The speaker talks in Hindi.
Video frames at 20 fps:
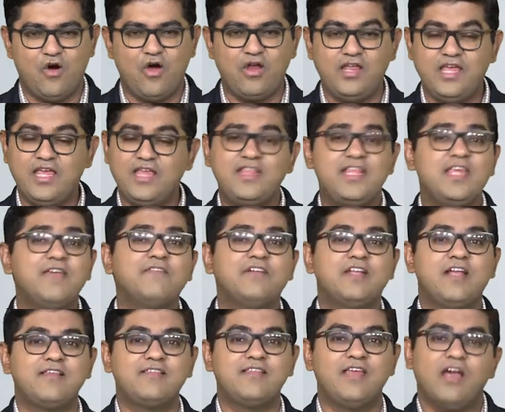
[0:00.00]
और इसी
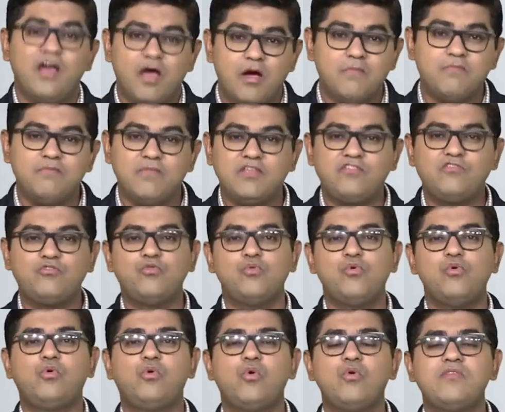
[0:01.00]
वजह से हम इस
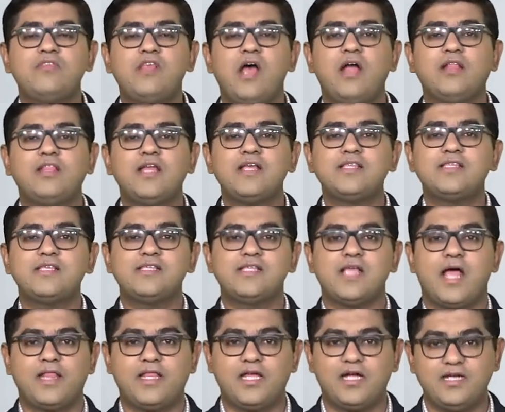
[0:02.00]
टूल को ज़्यादा से
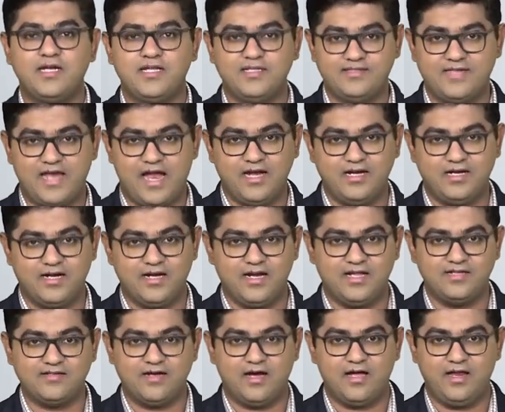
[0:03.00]
ज़्यादा अंडरस्टैंड
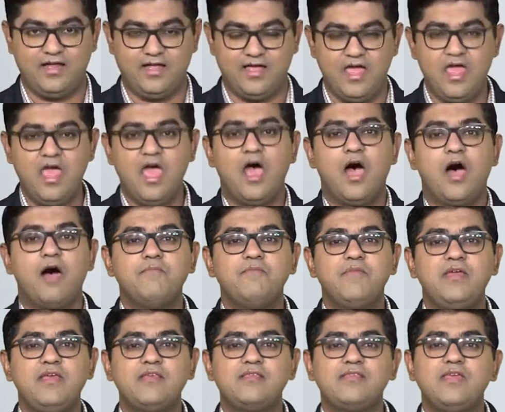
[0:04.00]
करना चाह रहे हैं
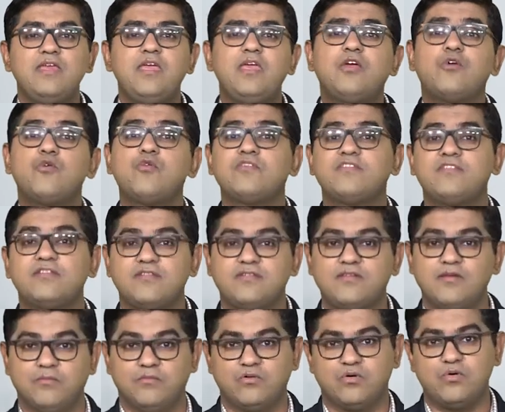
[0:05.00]
हम इस
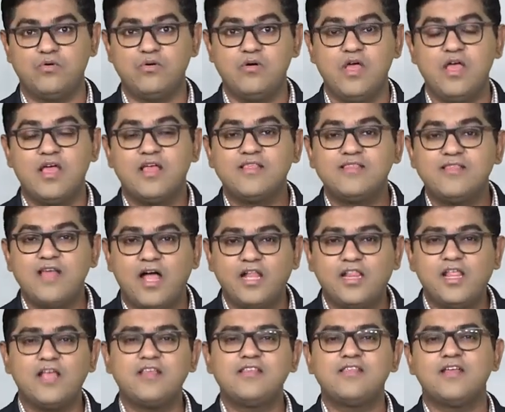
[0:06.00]
इकोसिस्टम को
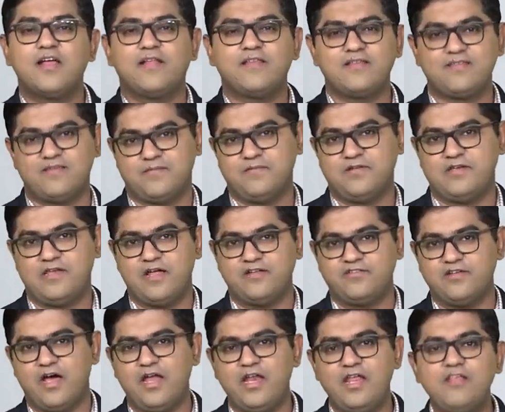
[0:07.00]
ज़्यादा से ज़्यादा समझना
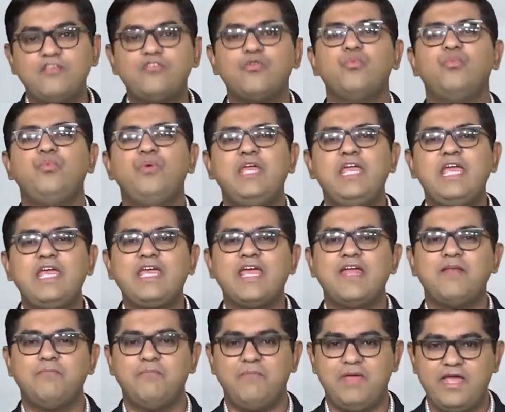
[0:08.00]
चाह रहे हैं सो वी
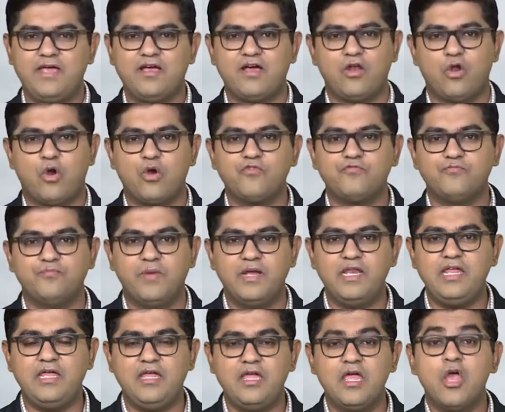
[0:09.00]
कैन मेक अ लॉट ऑफ
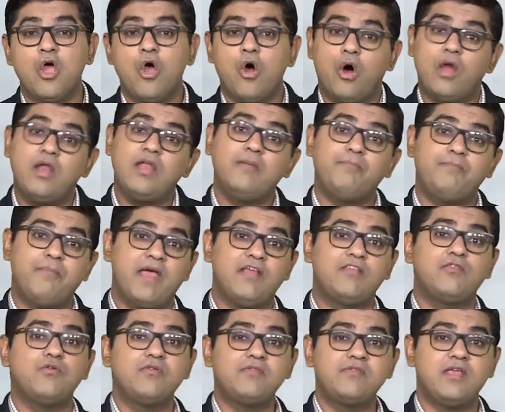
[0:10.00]
मनी और इन
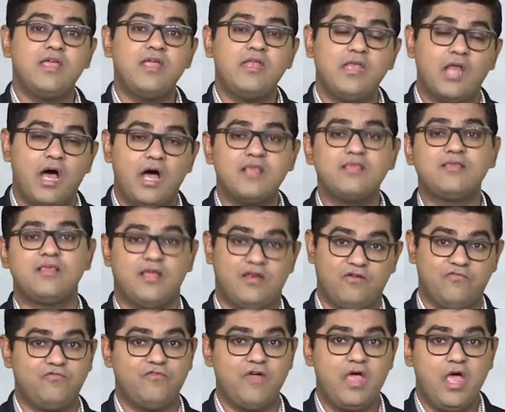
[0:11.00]
पैसों से ना
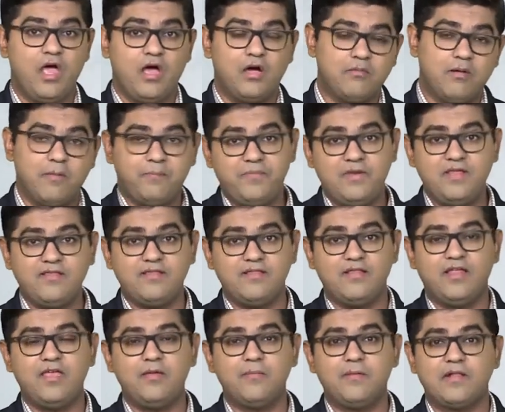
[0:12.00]
सिर्फ हम अपनी
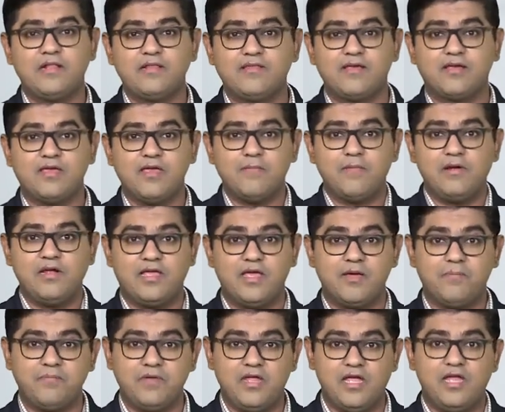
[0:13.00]
ज़िंदगी बदल सकें
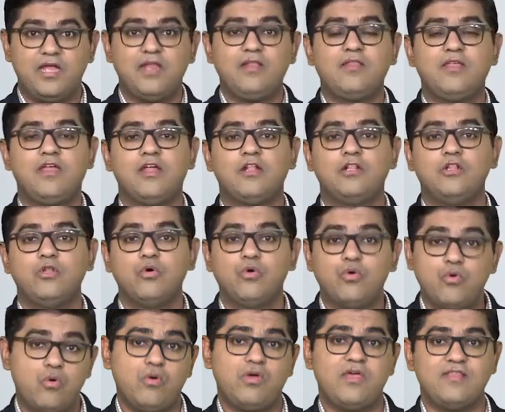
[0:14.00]
बल्कि अपने इर्द गिर्द
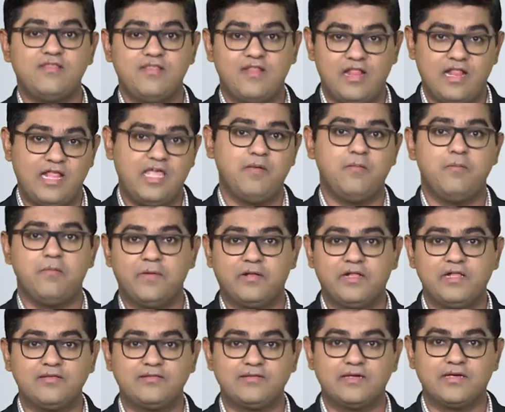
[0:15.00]
लोगों की ज़िंदगी भी बदल